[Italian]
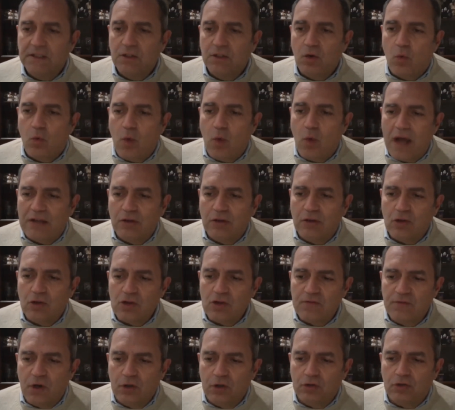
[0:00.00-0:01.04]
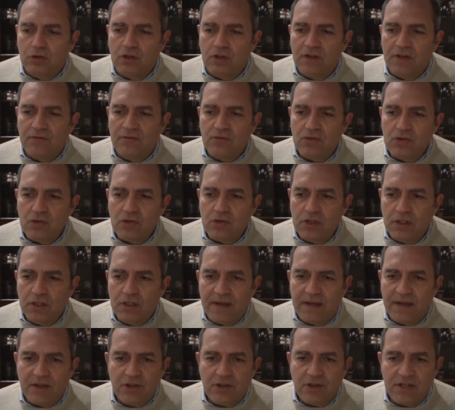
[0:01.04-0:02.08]
Quando ho svolto le funzioni
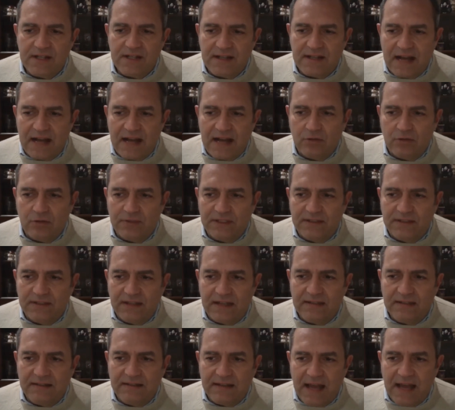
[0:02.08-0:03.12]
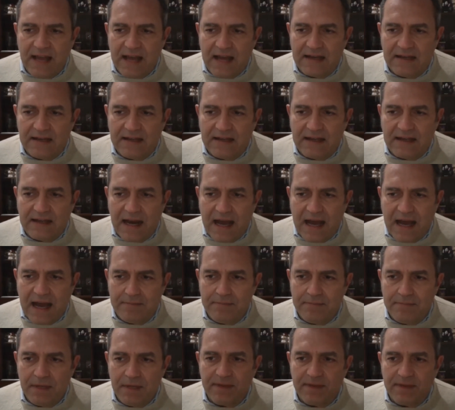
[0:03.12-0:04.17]
di magistrato per tanti anni in
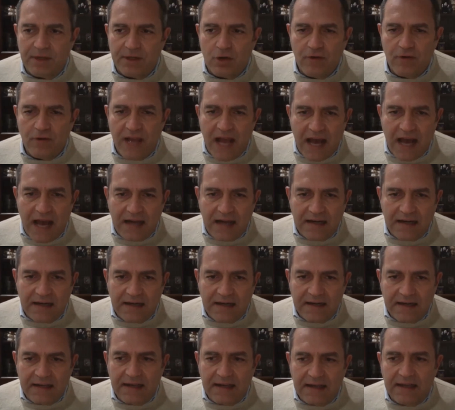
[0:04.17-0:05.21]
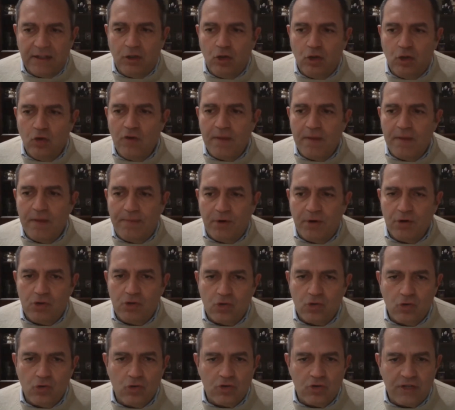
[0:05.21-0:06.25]
Calabria, per nove anni, e dove poi
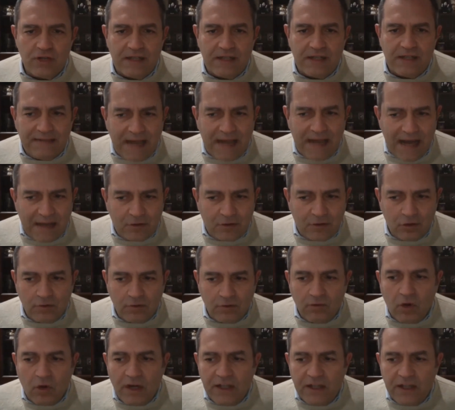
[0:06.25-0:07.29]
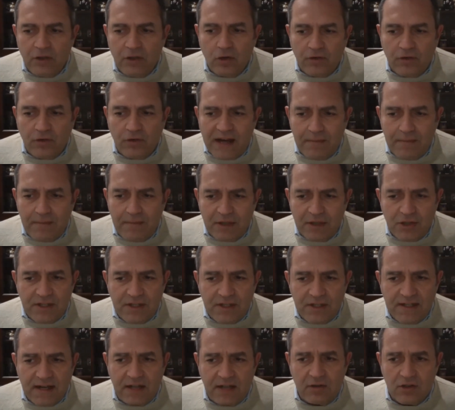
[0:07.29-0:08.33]
sono saltato, volendo fare il
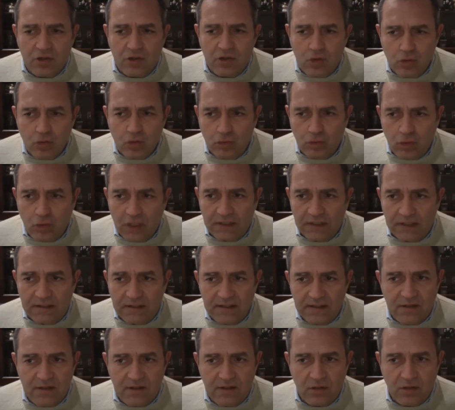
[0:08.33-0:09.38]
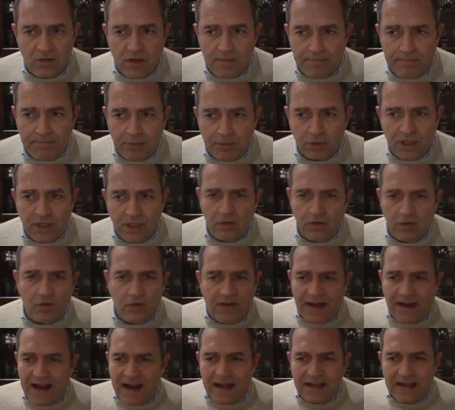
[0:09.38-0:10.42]
magistrato a sud, attenzione, potendo
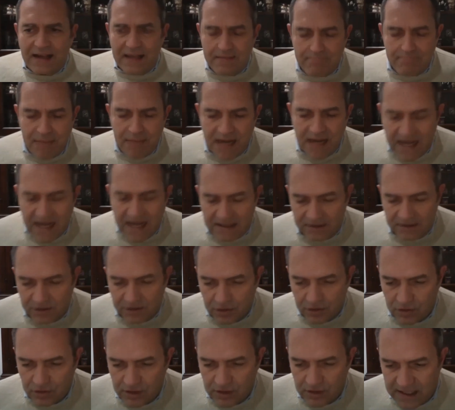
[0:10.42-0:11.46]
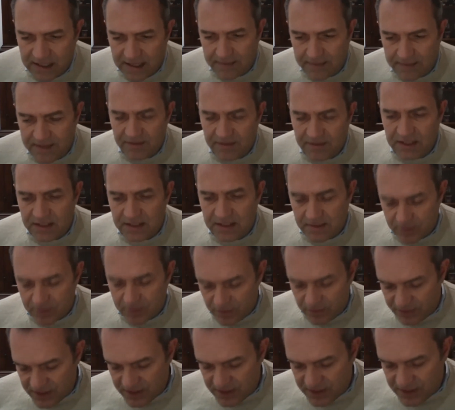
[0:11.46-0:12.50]
fare anche ben altro nella mia vita
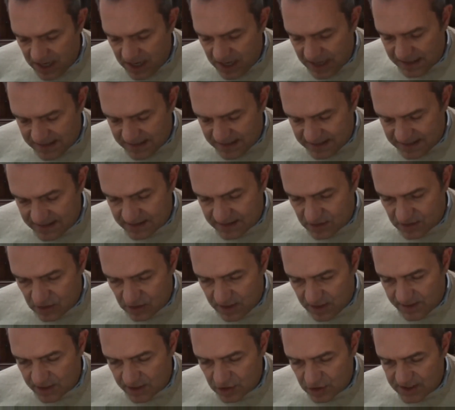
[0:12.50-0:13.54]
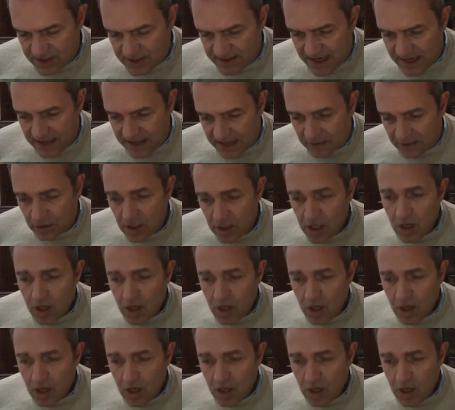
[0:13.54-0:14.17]
professionale, stesso da magistrato,